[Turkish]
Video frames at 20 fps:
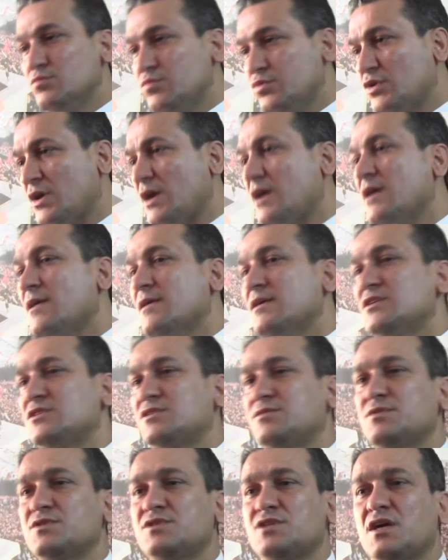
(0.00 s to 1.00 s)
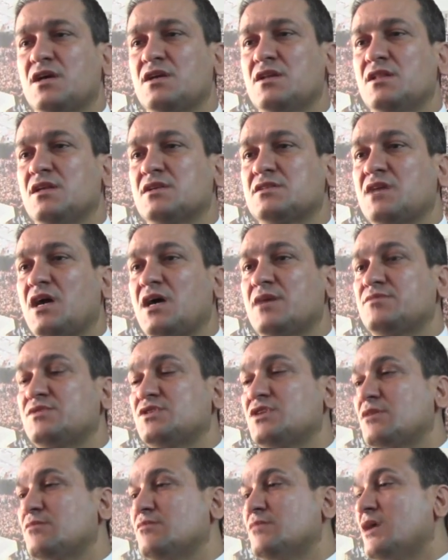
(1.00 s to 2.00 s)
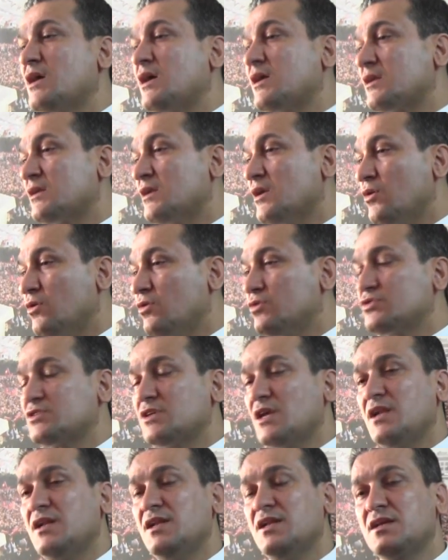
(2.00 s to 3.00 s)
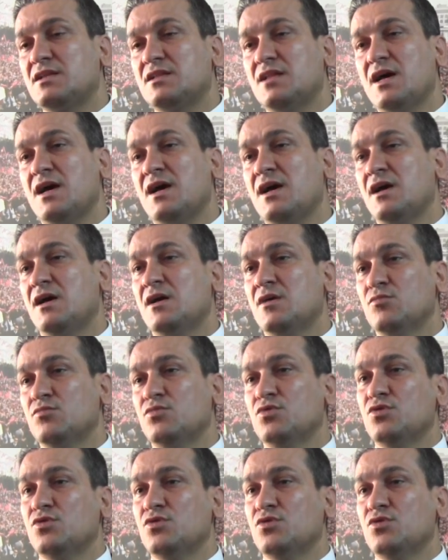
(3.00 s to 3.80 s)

buna hiçbir şekilde sahip çıkmayan özellikle